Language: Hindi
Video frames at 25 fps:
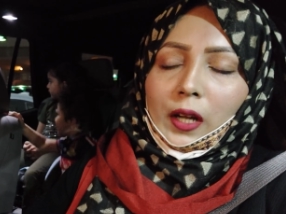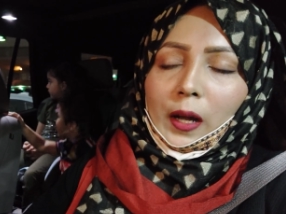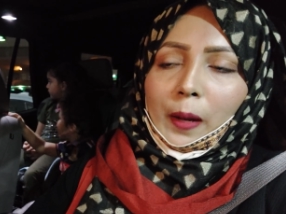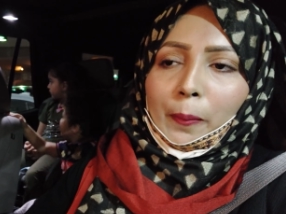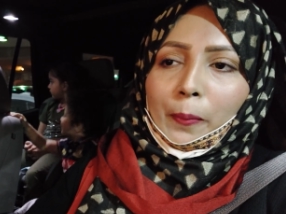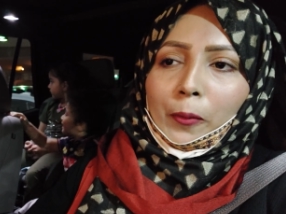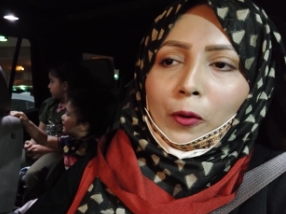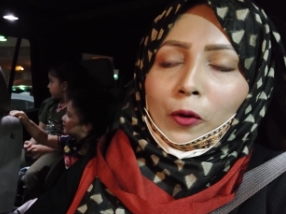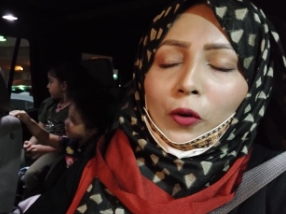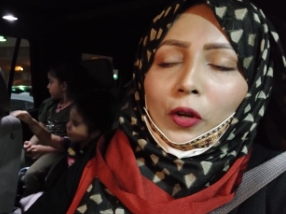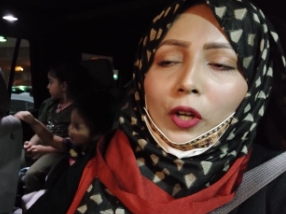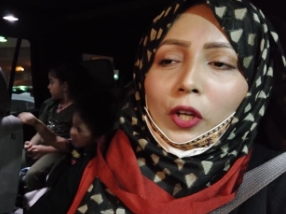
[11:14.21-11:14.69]

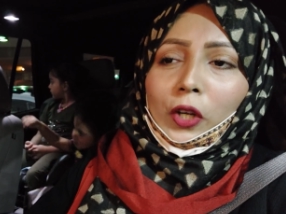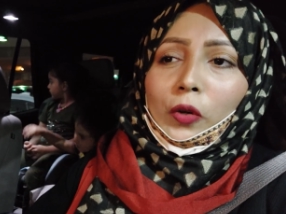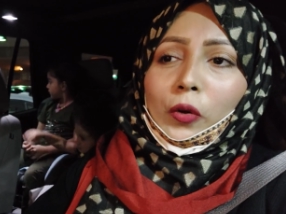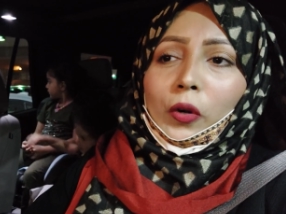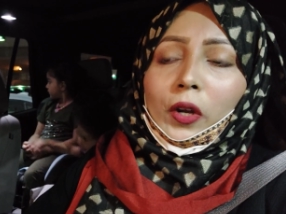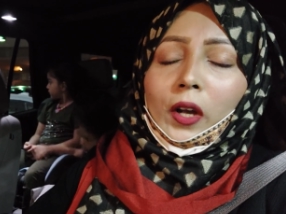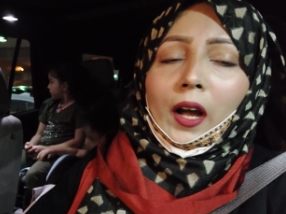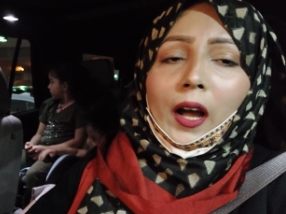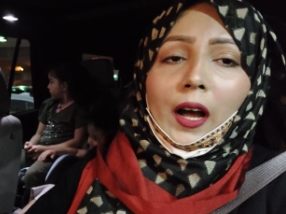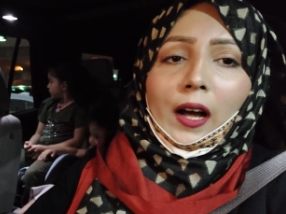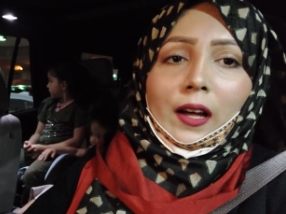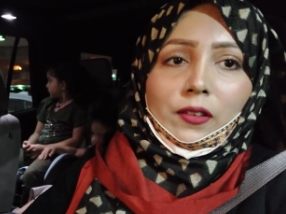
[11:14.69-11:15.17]
आप लोगों की
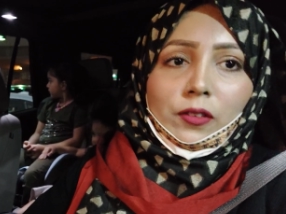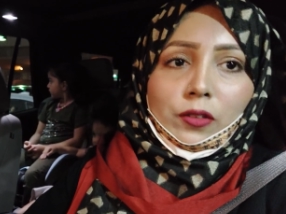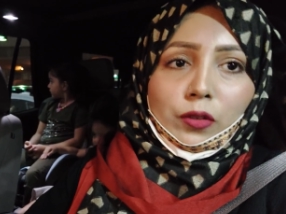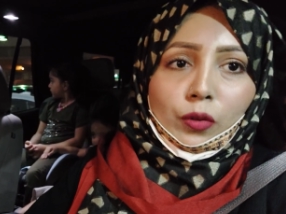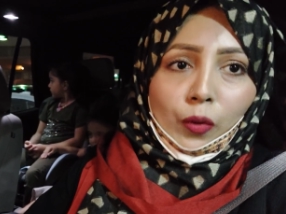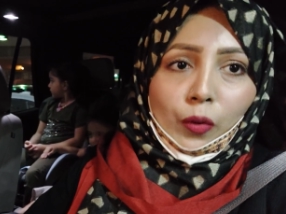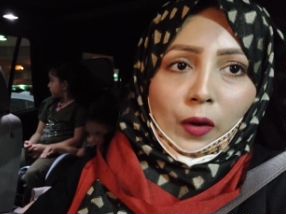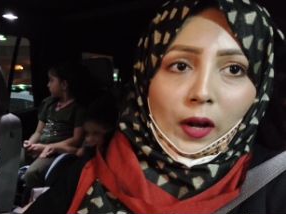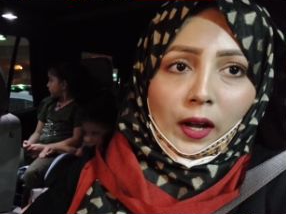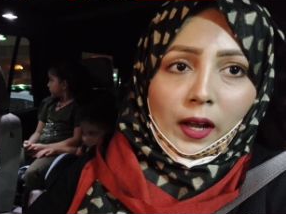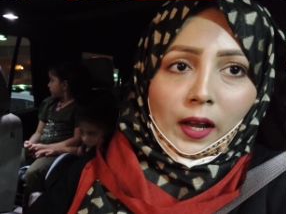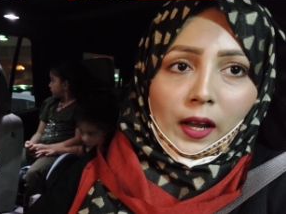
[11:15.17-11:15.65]
कोई ख़ास
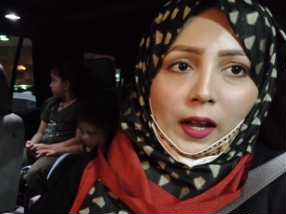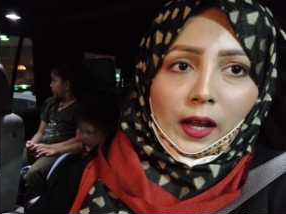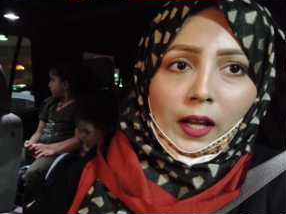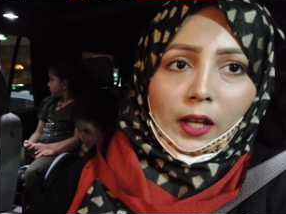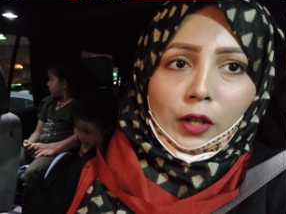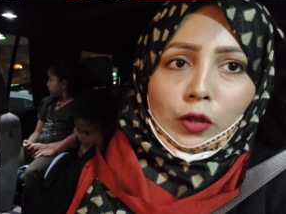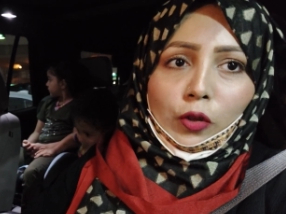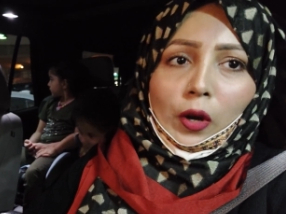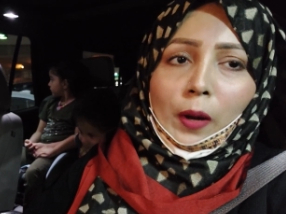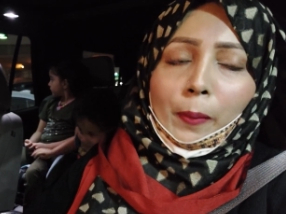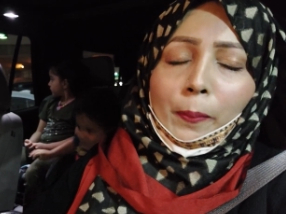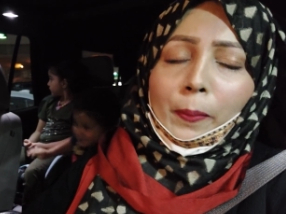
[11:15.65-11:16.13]
दुआएं
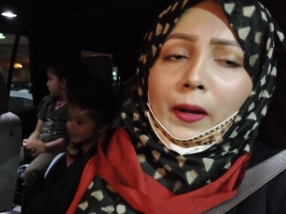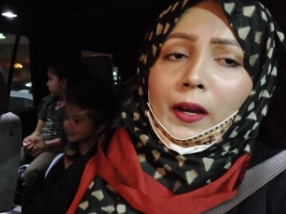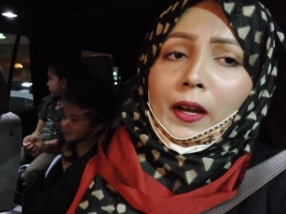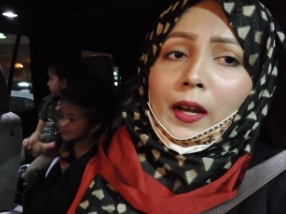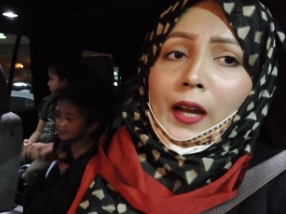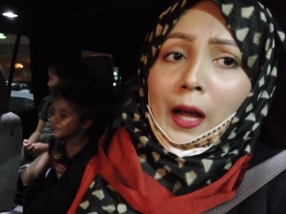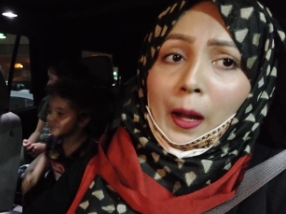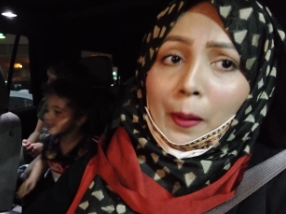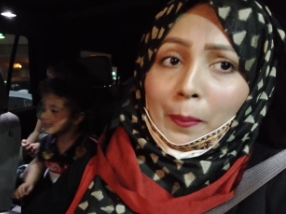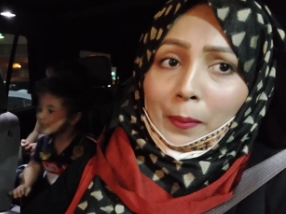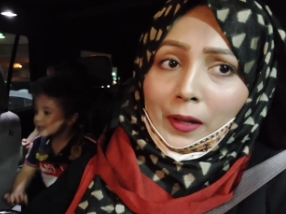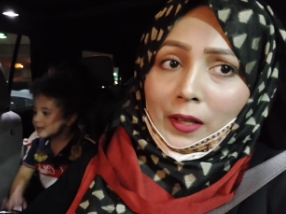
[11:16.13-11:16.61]
हैं तो अपने
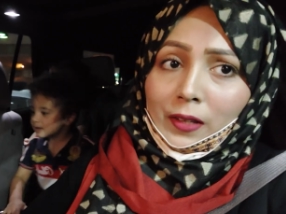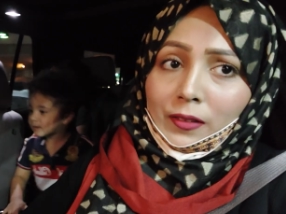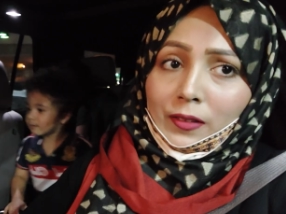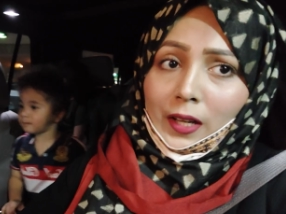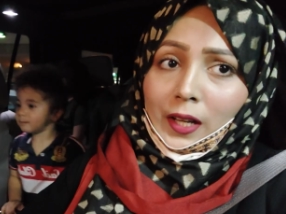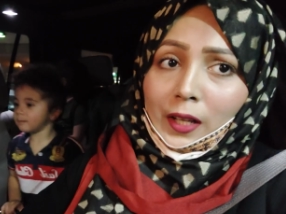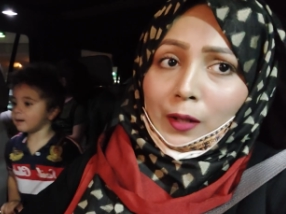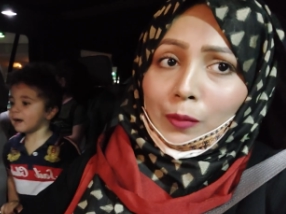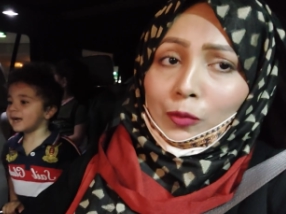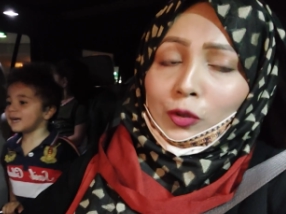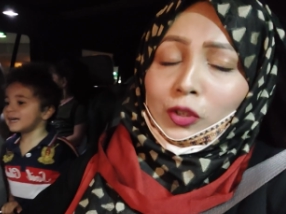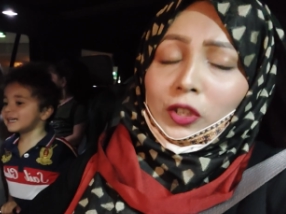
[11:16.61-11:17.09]
नाम के
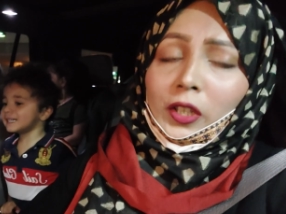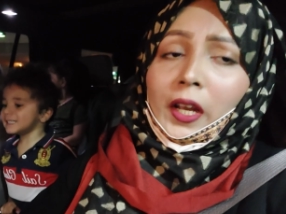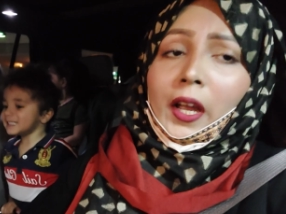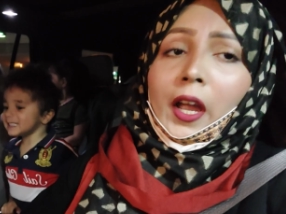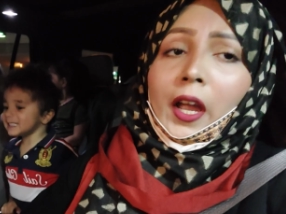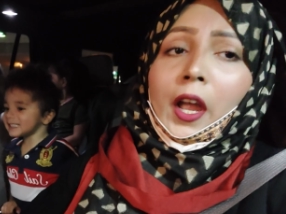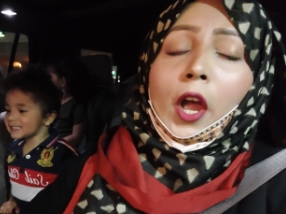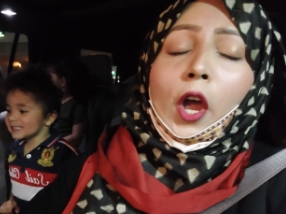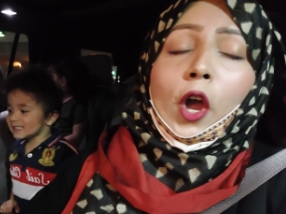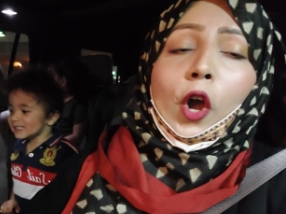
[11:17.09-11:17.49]
साथ मुझे